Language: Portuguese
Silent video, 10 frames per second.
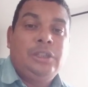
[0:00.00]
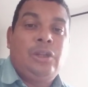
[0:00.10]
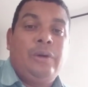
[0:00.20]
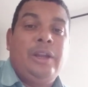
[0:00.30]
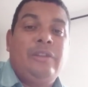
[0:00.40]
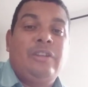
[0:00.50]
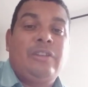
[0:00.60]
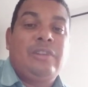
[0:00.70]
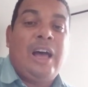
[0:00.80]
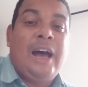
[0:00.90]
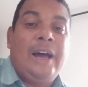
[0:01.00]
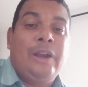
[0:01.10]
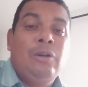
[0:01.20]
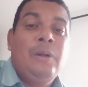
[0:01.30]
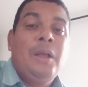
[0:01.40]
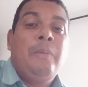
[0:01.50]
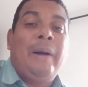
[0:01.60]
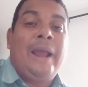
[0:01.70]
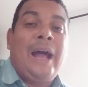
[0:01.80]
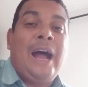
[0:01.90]
Então é necessário
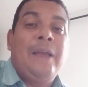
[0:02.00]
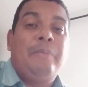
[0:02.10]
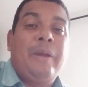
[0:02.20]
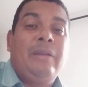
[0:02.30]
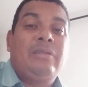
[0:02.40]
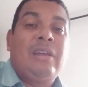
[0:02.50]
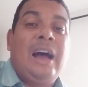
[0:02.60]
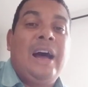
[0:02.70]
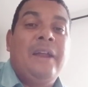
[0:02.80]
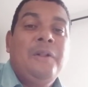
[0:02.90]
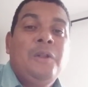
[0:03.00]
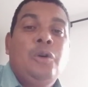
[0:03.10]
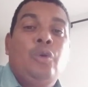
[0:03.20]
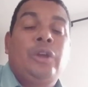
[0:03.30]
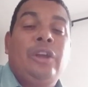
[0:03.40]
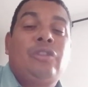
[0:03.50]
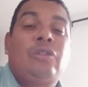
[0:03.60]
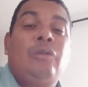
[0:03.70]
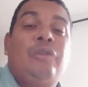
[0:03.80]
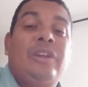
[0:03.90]
parar e pensar o que
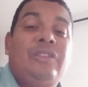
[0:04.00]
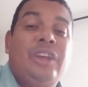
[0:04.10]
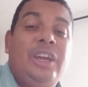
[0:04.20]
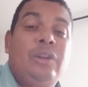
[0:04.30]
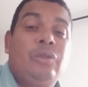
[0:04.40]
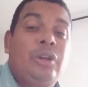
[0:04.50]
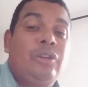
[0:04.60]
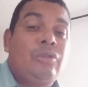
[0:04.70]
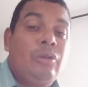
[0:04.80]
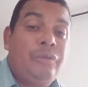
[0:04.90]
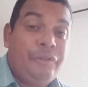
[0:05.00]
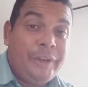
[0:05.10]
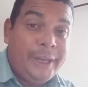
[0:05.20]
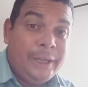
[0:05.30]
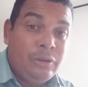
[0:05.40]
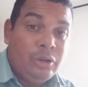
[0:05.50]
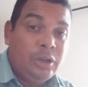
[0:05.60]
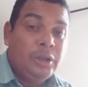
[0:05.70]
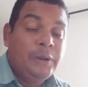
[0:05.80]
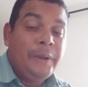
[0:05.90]
estão fazendo, o que estão vivendo.